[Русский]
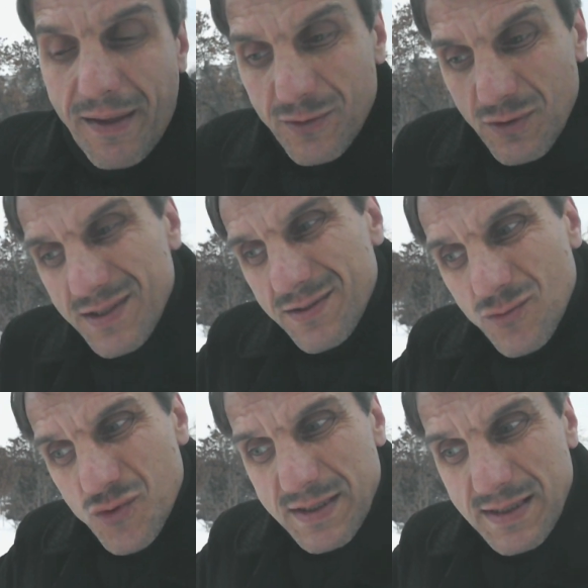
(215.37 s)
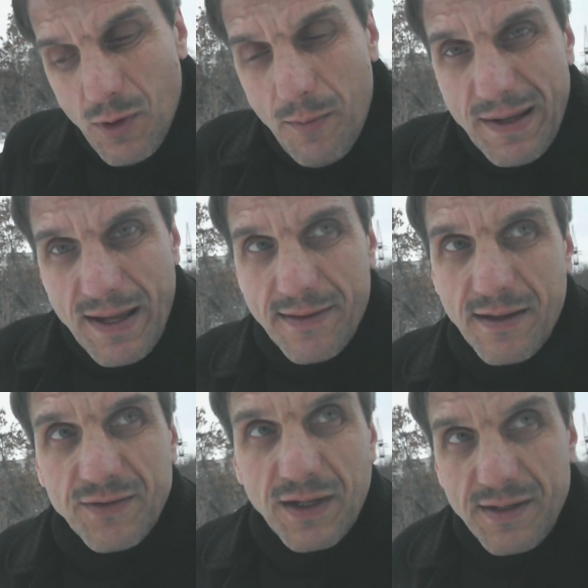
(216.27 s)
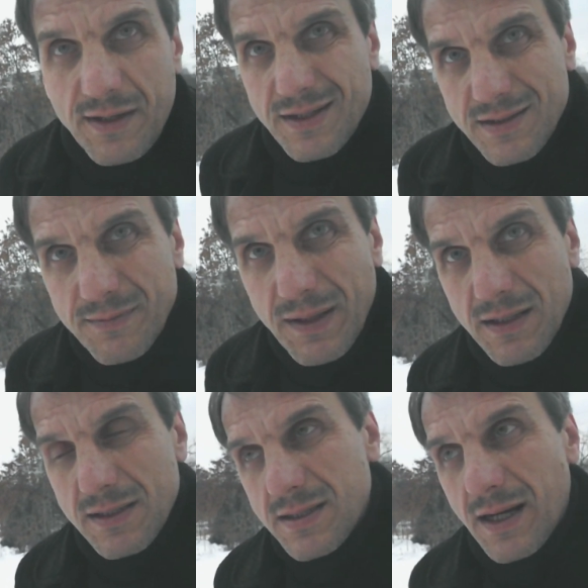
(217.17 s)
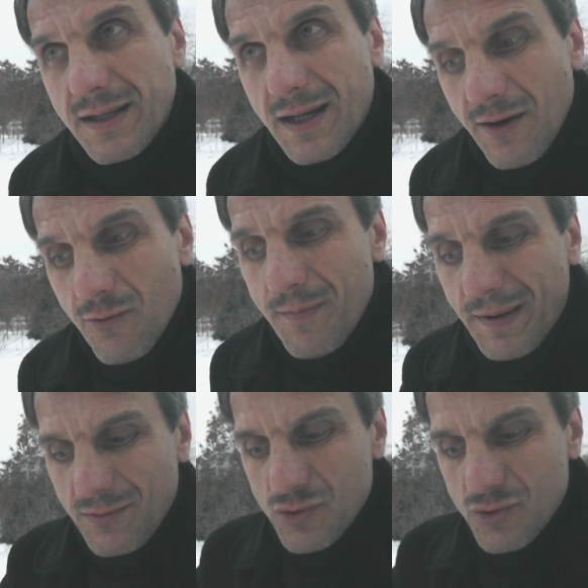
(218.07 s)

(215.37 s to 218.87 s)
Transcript: То есть уже само понятие авторитет размылось как таковой, потому